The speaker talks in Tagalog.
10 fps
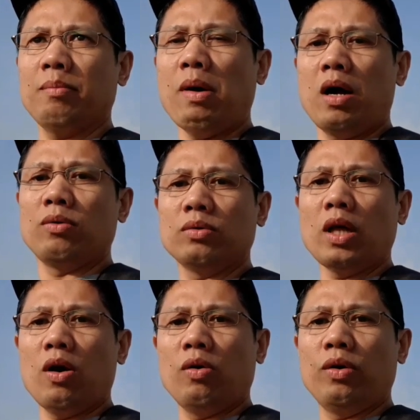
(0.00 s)
bagong
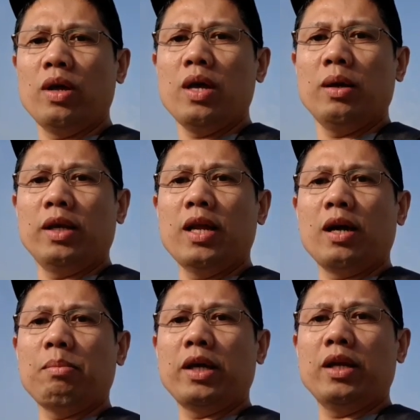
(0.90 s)
taon
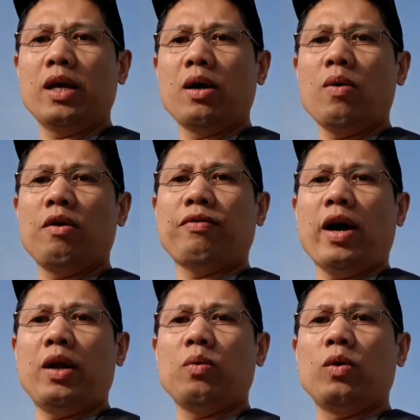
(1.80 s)
ginag may ginagawang
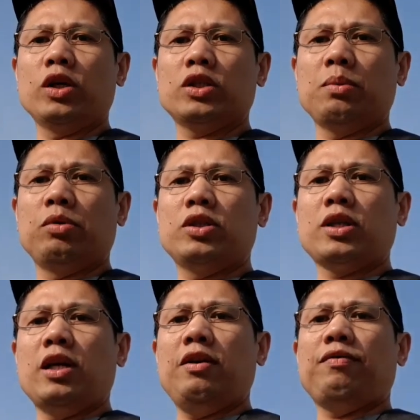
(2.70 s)
fireworks sa Burj
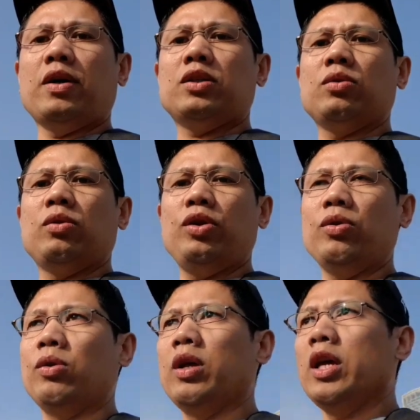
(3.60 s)
Khalifa. So,
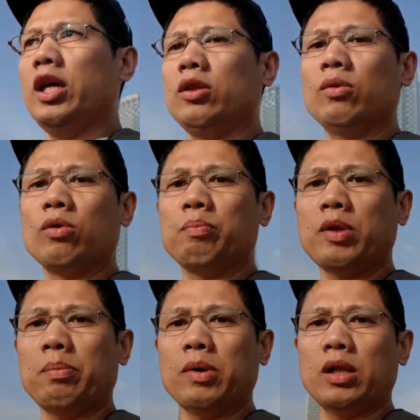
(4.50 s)
yun, itong
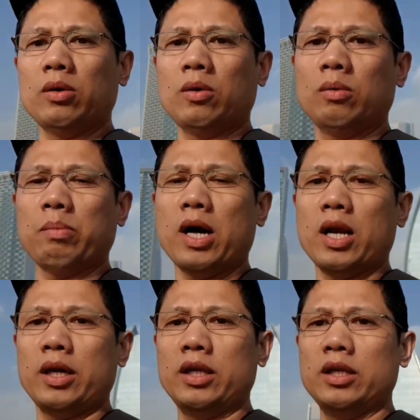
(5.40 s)
rooftop na to para
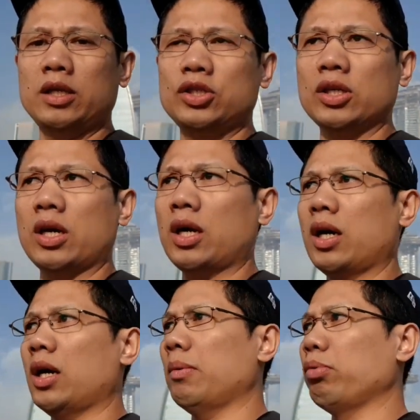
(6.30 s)
hindi
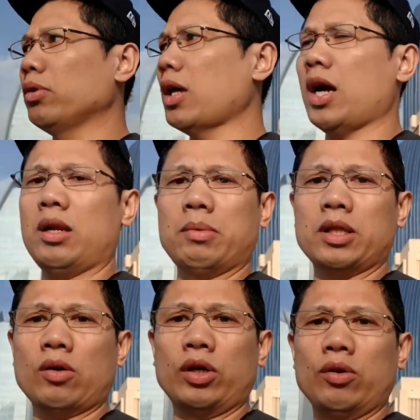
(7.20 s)
siya puntahan ng mga
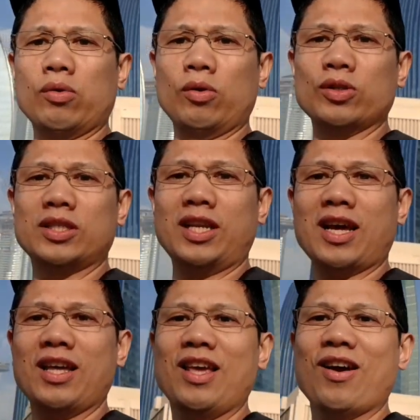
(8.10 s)
tao, kino-close nila.
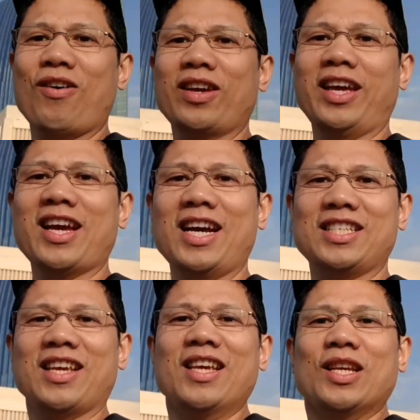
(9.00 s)
Okay,
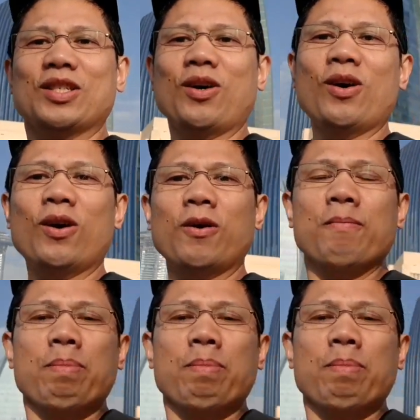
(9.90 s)
guys. So,